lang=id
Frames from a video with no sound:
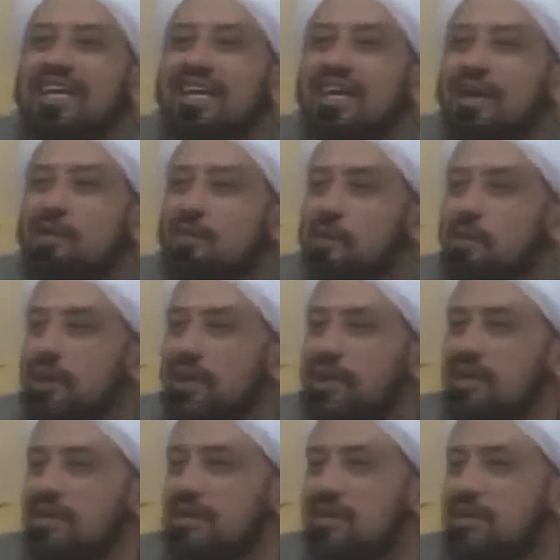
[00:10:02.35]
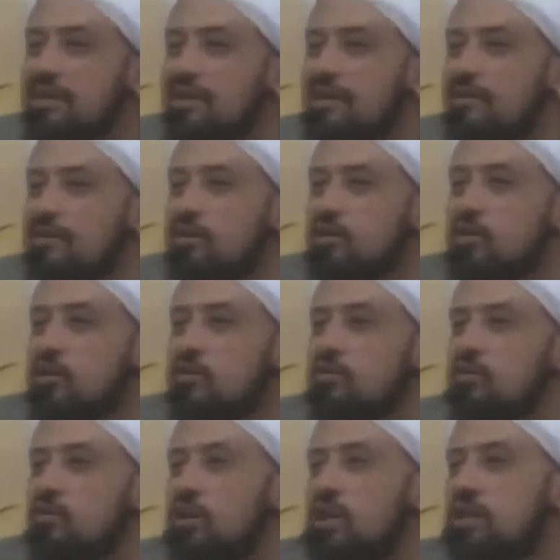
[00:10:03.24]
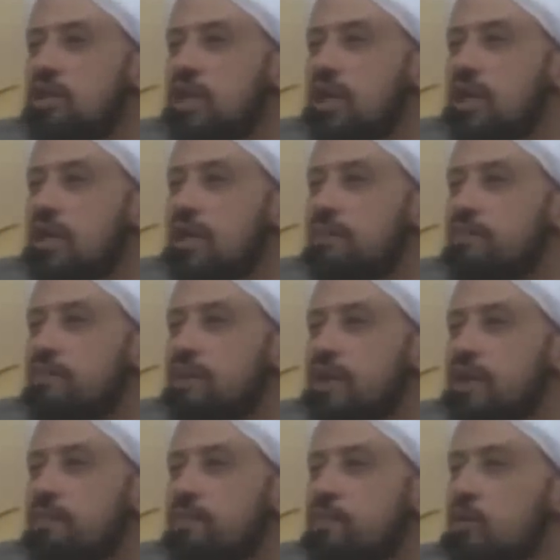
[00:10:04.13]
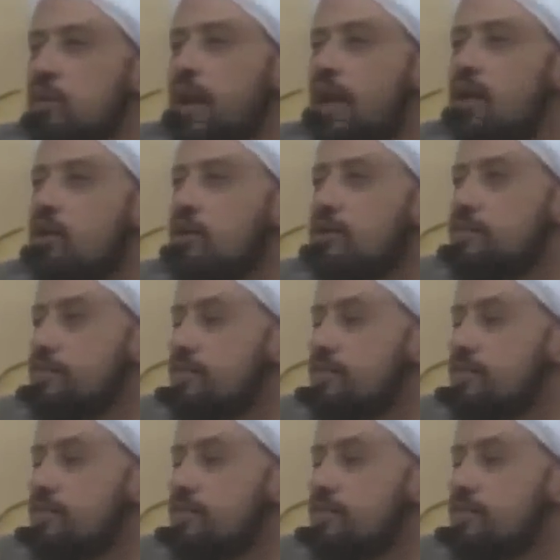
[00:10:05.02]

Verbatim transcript: apa maneng wis umure seket lebih kurang ono